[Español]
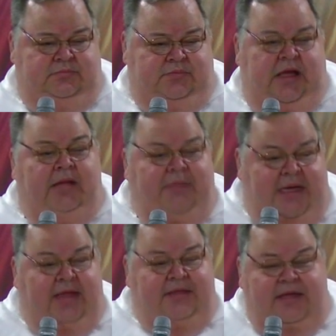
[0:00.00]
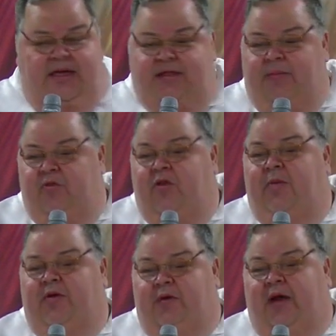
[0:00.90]
Él miente en este mundo
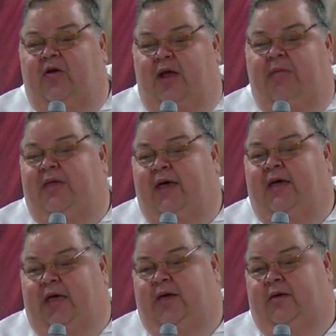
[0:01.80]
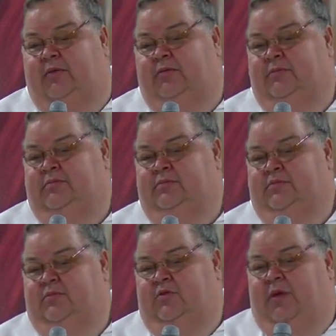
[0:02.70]
para arruinarnos la vida aquí.
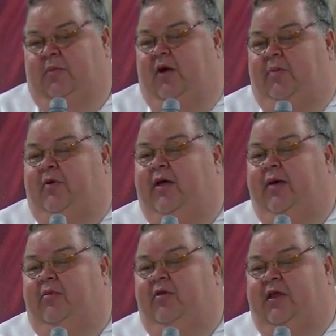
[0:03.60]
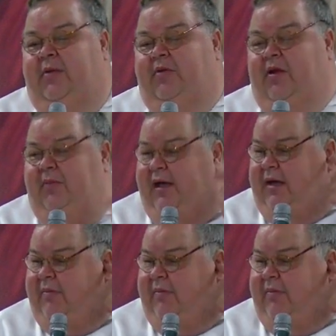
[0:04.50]
Una mujer, por ejemplo, tiene problemas en el